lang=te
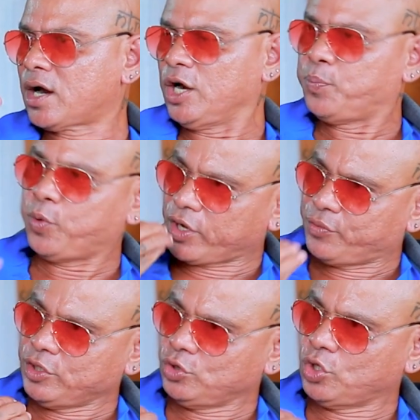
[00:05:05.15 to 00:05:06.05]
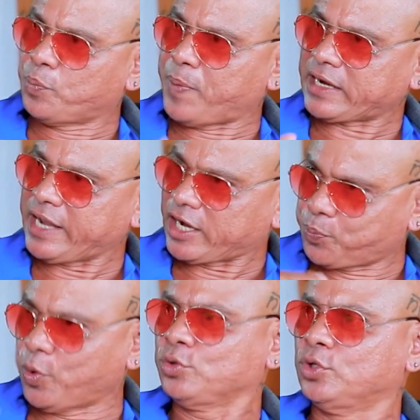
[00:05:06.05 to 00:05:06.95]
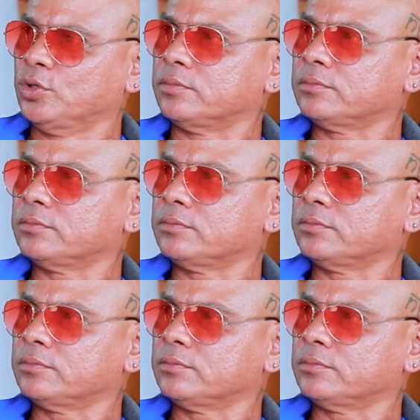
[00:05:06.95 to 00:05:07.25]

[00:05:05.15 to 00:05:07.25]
కడుపుకు విందు పక్కకి పొందు